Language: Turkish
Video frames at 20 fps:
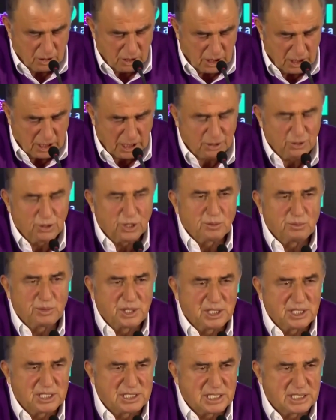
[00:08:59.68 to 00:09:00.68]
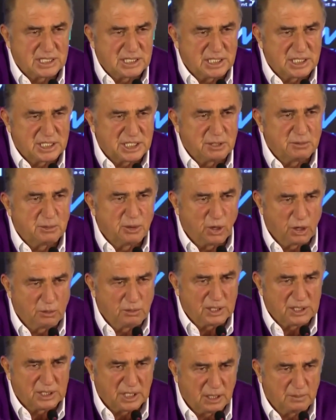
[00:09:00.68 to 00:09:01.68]
İnanıyorum ki istediğiniz gibi
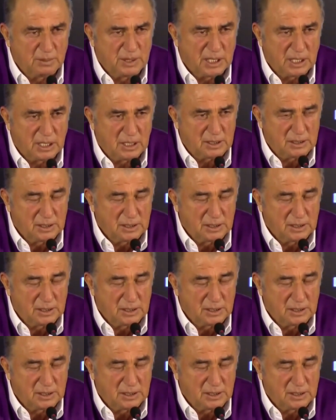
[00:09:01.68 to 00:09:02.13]
olmadı ama